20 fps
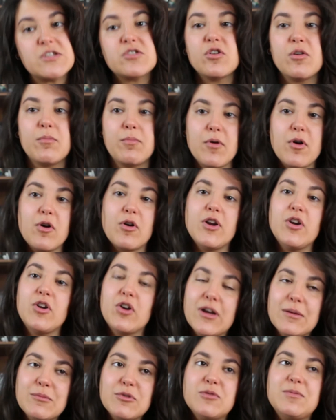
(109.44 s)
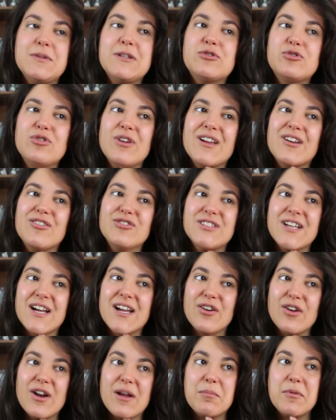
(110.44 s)
visto poco, y lo que hemos visto hay cosas
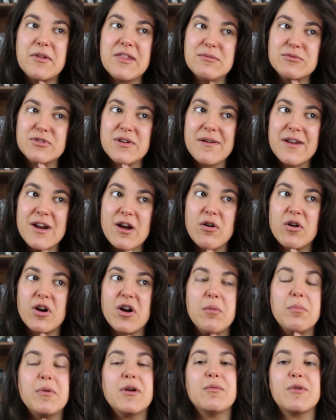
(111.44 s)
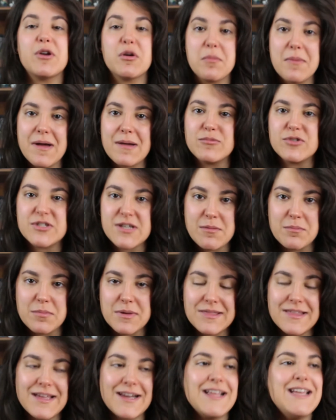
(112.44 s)
que no las podíamos haber ahorrado, pero bueno, vamos a
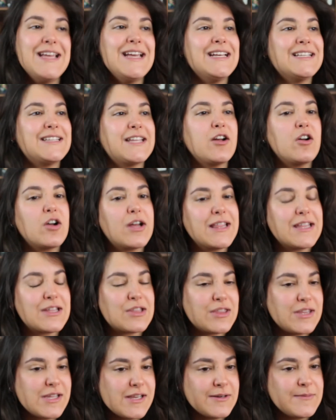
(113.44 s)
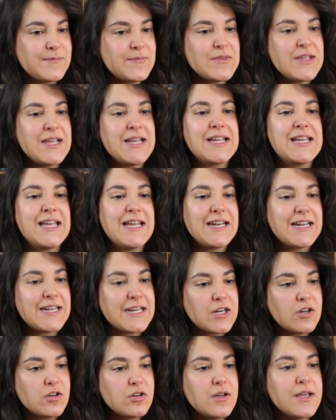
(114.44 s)
empezar. Tengo que decir que en
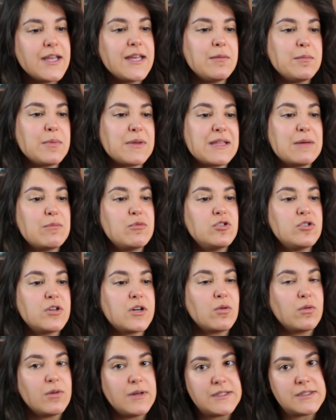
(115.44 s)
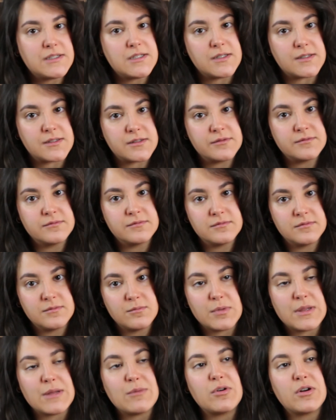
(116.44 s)
enero empezamos regulinchis.
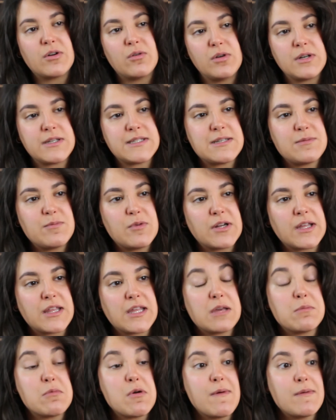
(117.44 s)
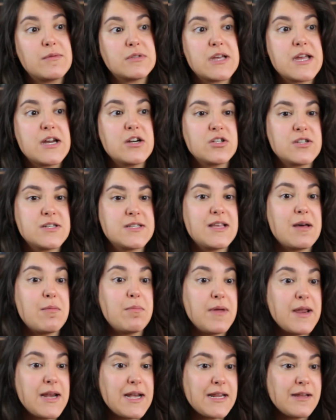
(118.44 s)
Empezamos regulinchis porque dijimos, vamos a vernos esta
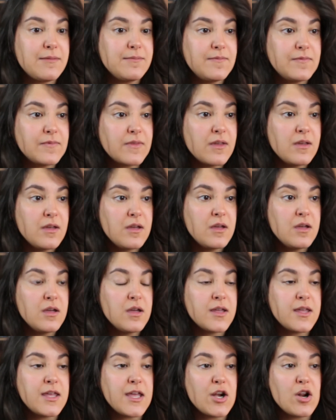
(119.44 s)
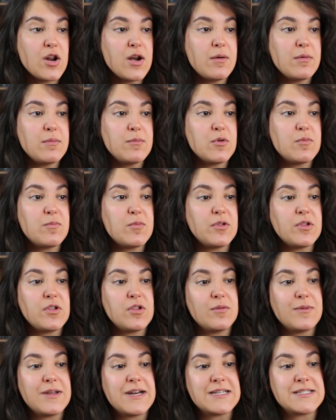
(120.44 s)
peli, que no la hemos
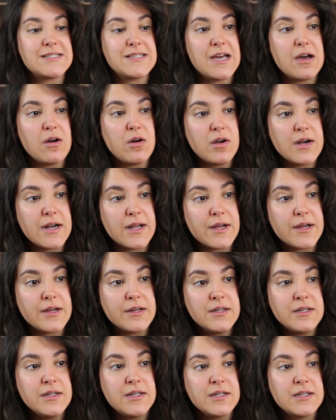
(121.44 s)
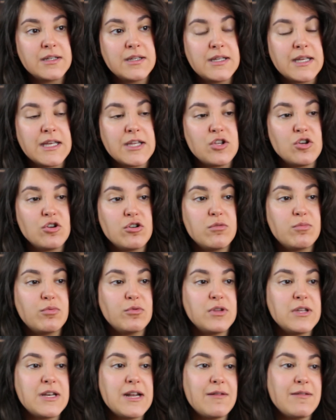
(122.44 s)
podido ver hasta ahora, ¿Cuál? que no
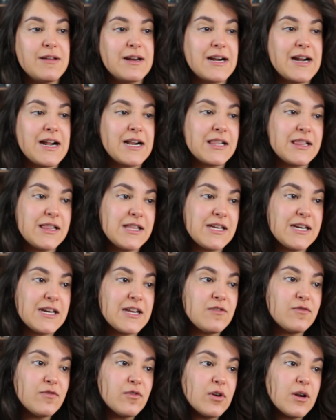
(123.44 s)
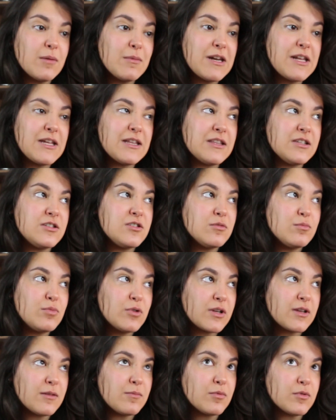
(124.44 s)
pude ir a verla al cine y fue una mala decisión
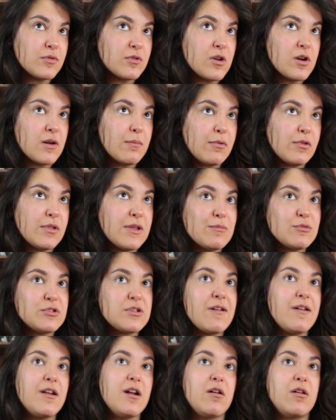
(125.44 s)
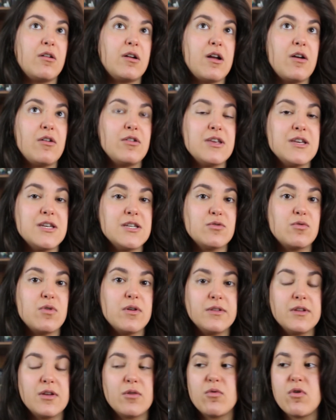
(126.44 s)
porque pues no la podíamos haber ahorrado y es
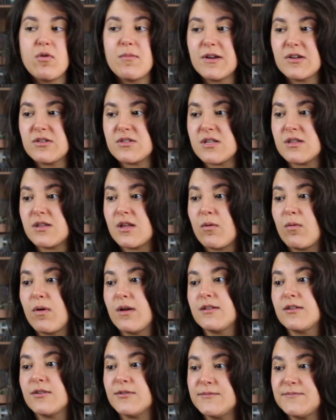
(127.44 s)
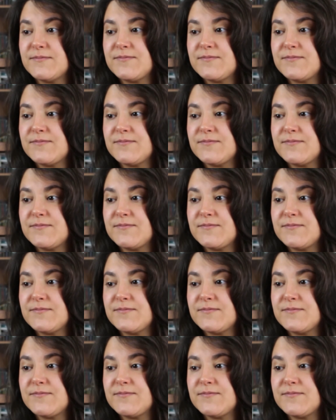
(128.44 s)
Wonder Woman 84.